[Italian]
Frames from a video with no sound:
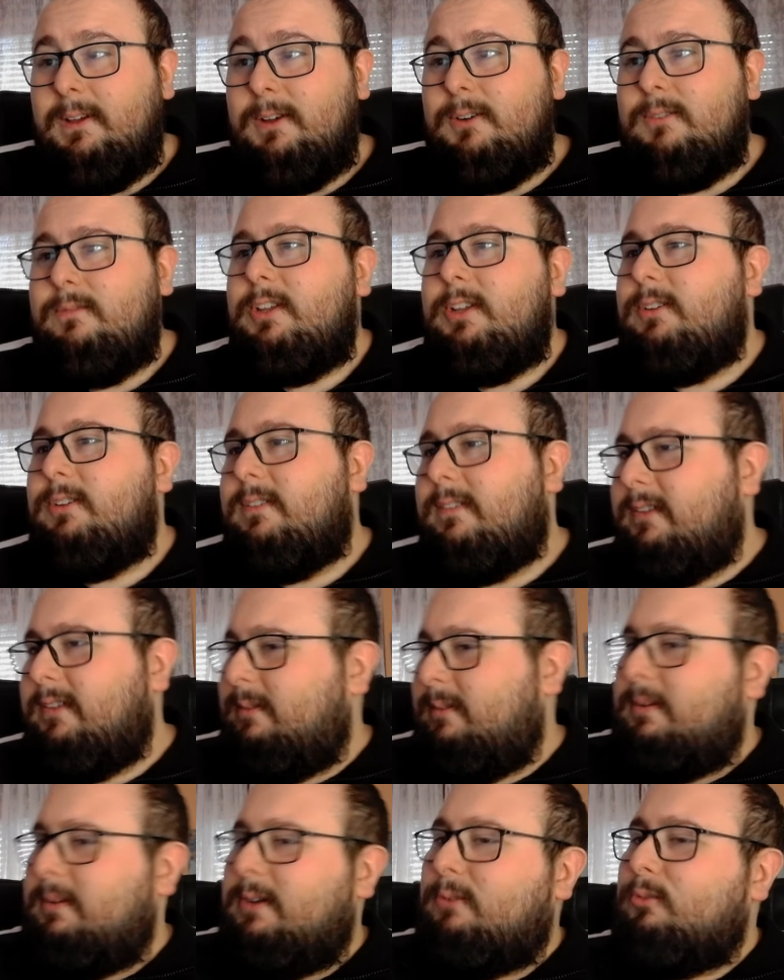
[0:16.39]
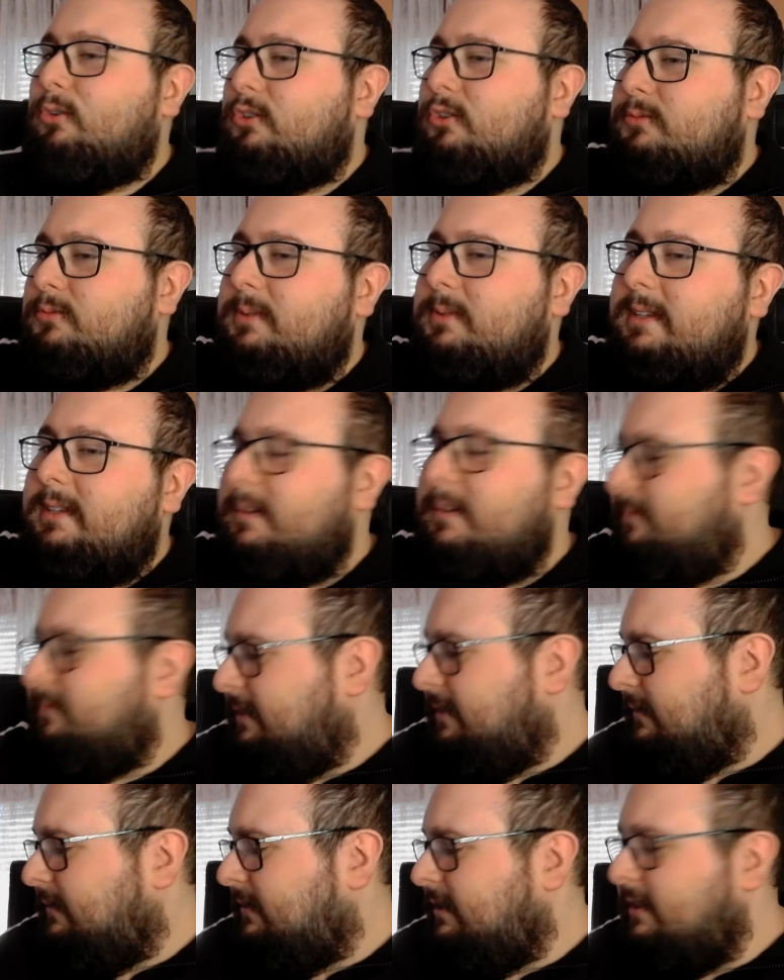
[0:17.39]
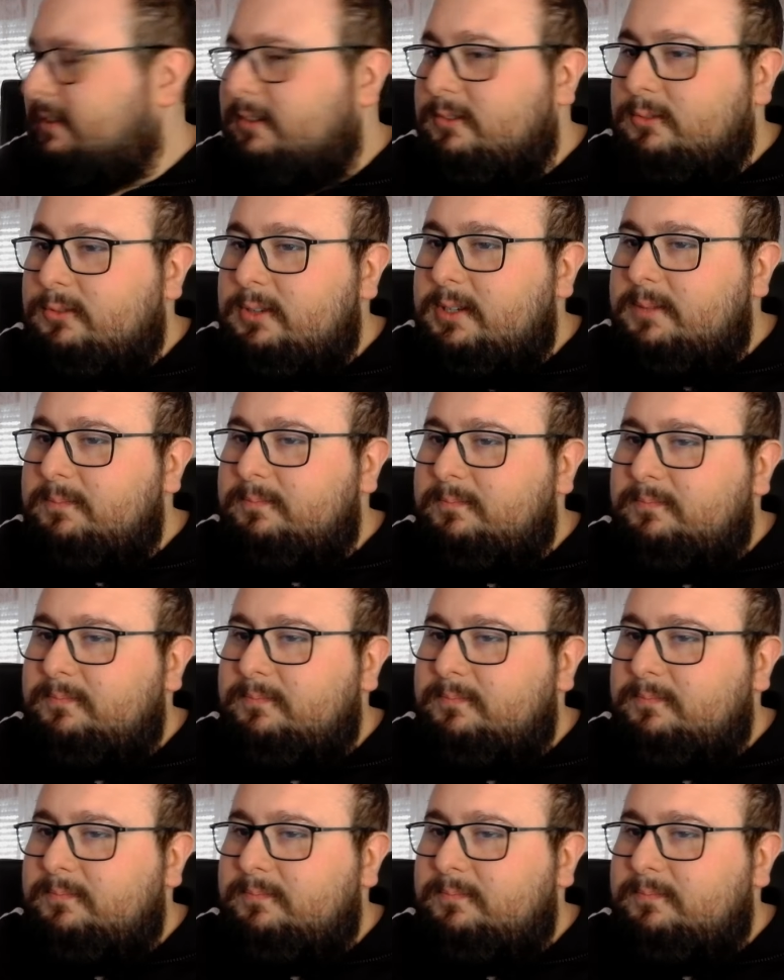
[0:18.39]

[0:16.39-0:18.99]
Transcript: un video insieme a un ospite che vedete qui